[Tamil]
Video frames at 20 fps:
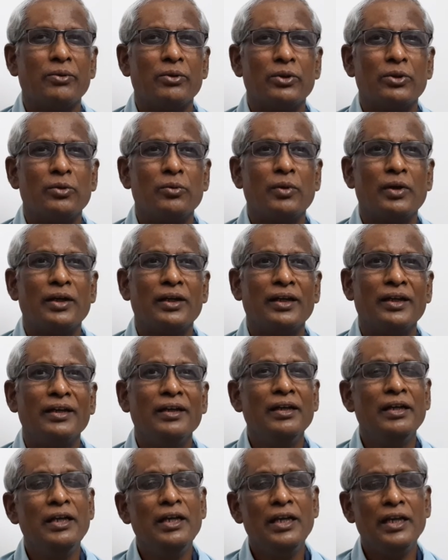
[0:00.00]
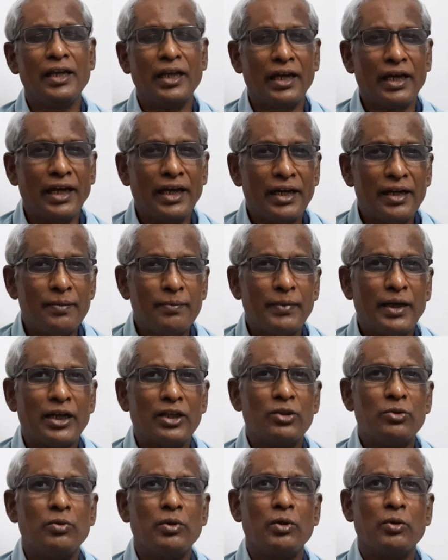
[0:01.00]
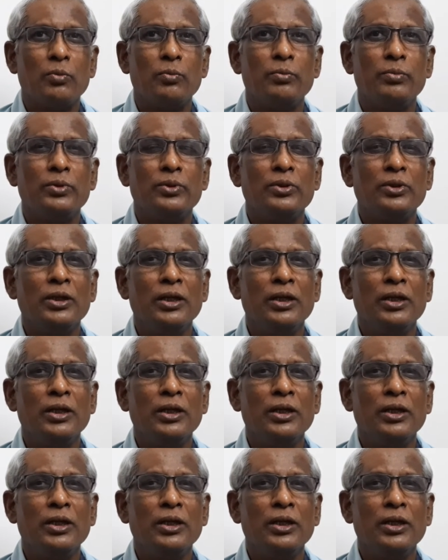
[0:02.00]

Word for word: கொடுத்துருவாங்க இல்லைன்னா மருத்துவர் ரொம்ப